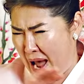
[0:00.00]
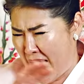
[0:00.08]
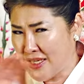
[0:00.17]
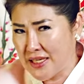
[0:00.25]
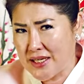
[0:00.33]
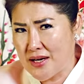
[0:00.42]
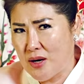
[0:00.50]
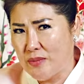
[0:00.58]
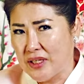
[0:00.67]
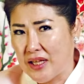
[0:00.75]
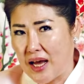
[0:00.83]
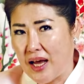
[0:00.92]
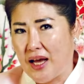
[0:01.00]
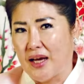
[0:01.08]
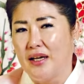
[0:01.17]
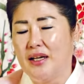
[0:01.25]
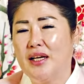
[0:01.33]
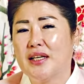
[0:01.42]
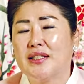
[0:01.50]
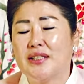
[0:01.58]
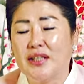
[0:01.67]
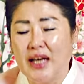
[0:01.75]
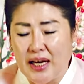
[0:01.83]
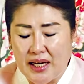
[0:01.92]
많이 있을 겁니다.
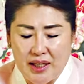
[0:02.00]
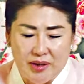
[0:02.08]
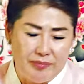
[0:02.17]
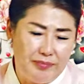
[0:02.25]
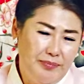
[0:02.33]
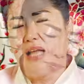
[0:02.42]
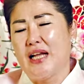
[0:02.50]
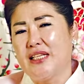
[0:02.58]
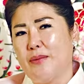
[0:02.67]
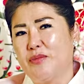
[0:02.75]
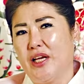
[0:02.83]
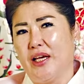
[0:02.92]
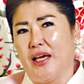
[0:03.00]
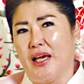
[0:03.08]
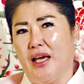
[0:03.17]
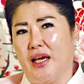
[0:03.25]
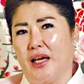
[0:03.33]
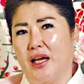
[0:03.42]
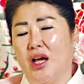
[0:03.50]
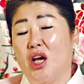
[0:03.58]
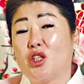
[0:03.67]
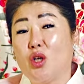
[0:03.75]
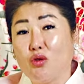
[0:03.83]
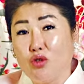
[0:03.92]
그러나 날삼재에
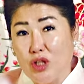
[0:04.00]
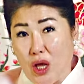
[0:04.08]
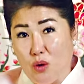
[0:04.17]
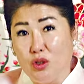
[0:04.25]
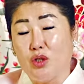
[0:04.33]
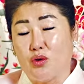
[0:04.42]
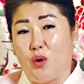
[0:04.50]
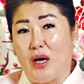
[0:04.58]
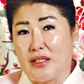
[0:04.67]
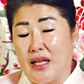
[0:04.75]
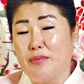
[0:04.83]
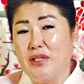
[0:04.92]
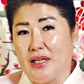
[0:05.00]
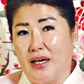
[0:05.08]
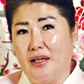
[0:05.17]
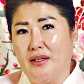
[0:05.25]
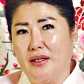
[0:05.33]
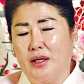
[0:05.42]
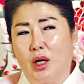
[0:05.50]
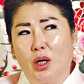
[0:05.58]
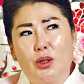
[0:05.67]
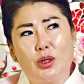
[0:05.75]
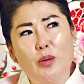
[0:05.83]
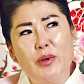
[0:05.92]
성주 대운이 들어왔답니다.
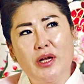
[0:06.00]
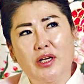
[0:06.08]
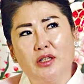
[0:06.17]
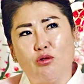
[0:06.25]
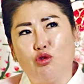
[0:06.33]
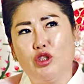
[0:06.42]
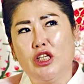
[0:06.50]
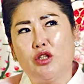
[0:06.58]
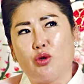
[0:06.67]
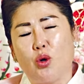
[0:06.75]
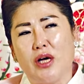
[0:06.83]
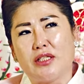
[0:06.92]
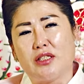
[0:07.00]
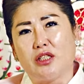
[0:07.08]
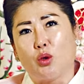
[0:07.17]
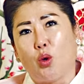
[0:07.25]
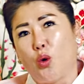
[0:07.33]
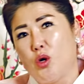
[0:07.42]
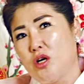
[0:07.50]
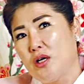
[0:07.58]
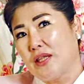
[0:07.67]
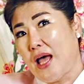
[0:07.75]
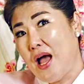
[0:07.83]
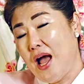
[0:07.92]
그러면은 운이 들어왔을 때
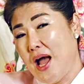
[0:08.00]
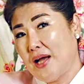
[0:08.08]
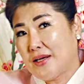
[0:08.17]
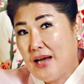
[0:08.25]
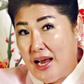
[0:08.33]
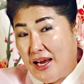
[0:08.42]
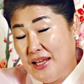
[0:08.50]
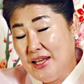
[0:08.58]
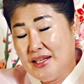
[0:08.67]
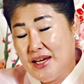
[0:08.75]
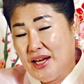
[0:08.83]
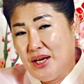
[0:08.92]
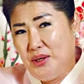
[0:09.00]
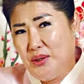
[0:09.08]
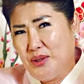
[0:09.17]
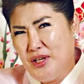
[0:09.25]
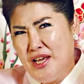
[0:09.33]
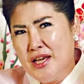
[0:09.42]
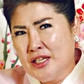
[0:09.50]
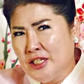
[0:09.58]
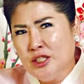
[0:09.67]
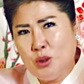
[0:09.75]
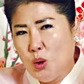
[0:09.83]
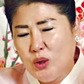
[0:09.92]
돈을 딱 갖게 되잖아요.
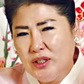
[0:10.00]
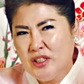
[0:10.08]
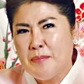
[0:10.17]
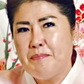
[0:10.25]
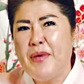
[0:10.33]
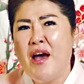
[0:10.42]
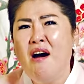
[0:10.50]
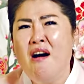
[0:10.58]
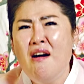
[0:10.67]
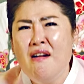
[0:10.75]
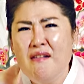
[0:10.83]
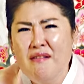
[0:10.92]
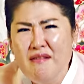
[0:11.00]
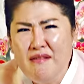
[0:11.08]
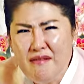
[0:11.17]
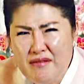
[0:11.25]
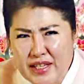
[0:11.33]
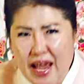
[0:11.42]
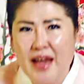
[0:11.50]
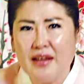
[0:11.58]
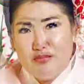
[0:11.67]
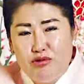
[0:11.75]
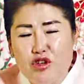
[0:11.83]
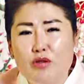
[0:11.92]
그 돈은 평생
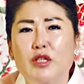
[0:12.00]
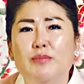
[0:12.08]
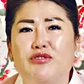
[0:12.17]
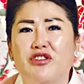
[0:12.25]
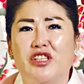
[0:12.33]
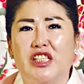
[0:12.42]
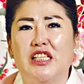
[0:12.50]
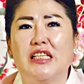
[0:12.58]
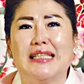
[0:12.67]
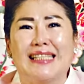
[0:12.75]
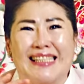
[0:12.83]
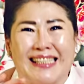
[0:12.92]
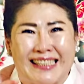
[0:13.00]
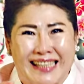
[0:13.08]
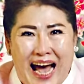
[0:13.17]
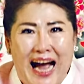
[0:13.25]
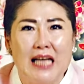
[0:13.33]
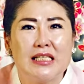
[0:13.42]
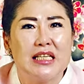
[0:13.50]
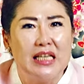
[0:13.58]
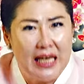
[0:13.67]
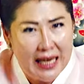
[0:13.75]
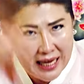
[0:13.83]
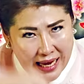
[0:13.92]
부르면 부렀지
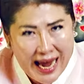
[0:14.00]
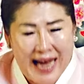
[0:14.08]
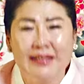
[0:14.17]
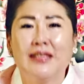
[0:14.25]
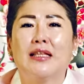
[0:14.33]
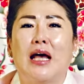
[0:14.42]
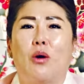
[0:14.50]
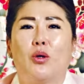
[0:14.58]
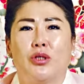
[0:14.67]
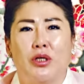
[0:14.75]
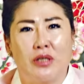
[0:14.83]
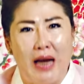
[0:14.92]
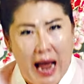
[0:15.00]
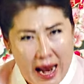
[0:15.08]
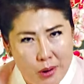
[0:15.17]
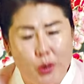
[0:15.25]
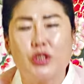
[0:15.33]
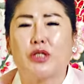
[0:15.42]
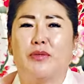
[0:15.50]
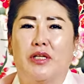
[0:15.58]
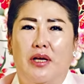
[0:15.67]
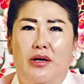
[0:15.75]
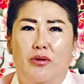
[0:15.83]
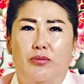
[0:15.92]
나가지 않는다고 저는 알고
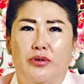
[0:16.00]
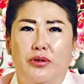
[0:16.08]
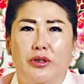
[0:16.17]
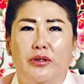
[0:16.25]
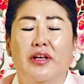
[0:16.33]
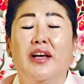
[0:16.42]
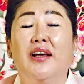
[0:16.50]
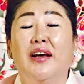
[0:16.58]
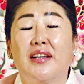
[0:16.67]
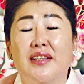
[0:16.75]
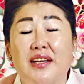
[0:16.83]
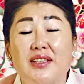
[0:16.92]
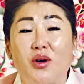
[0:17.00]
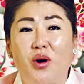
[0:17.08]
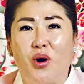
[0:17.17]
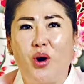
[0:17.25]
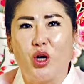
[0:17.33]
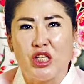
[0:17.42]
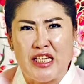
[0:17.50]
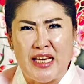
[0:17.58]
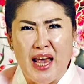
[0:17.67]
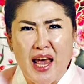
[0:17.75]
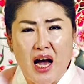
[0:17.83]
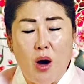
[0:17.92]
있습니다 여러분 그래서
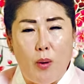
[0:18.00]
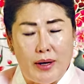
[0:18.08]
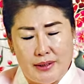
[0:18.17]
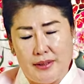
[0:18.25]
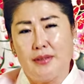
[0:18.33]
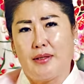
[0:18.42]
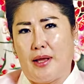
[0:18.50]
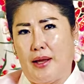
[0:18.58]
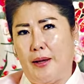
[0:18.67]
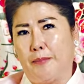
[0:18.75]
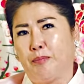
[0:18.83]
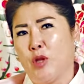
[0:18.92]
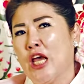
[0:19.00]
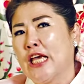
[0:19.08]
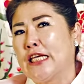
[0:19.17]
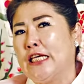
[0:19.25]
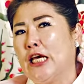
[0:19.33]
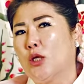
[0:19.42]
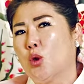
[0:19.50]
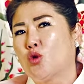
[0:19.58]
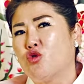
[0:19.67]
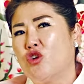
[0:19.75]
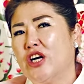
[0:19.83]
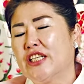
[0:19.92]
기회가 왔을 때 기회도
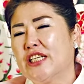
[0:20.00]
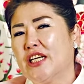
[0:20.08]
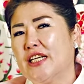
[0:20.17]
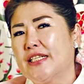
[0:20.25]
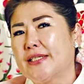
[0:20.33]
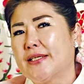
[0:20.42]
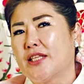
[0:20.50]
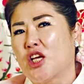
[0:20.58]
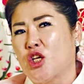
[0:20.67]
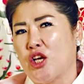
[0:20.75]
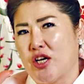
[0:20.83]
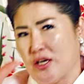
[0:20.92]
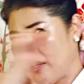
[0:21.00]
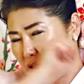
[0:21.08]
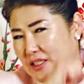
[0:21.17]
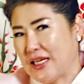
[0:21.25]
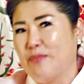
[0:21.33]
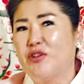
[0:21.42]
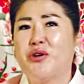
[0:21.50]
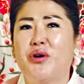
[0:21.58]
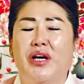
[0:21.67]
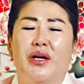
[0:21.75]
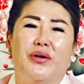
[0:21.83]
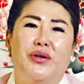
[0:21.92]
주어져 있을 때 기회를 잡는
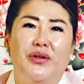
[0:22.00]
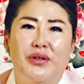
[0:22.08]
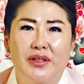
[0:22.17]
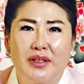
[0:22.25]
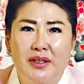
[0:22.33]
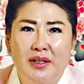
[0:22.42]
거예요.